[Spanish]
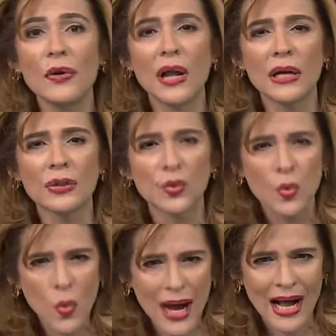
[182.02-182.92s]

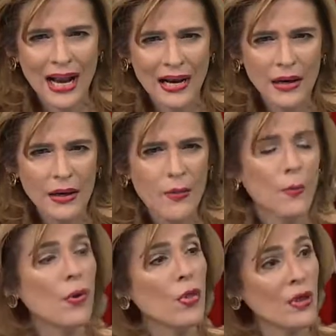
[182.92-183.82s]
actual,
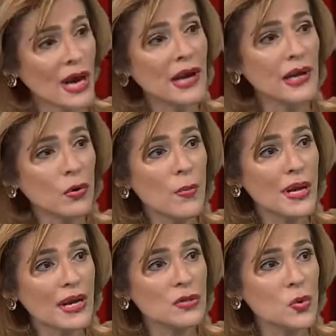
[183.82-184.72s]
podrá
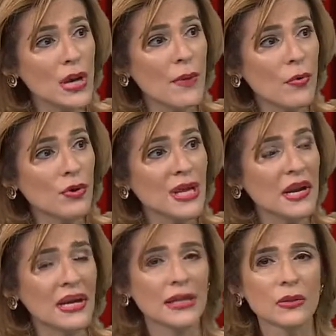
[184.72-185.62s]
recuperar su labor de
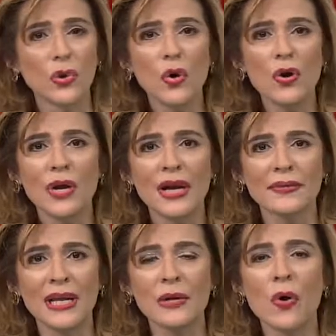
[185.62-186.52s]
rectora
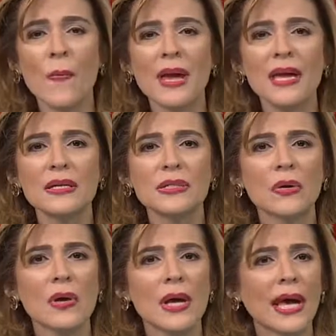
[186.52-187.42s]
del comercio
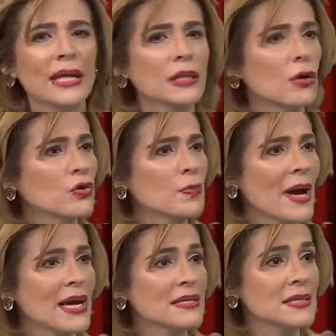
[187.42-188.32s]
entre los
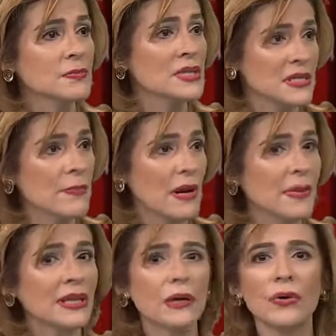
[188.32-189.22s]
países,
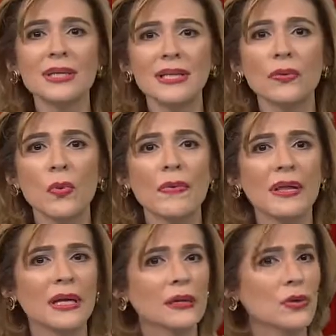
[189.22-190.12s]
principalmente con esta nueva
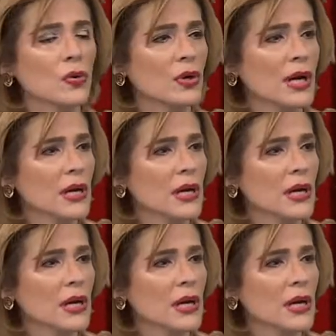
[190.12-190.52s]
directora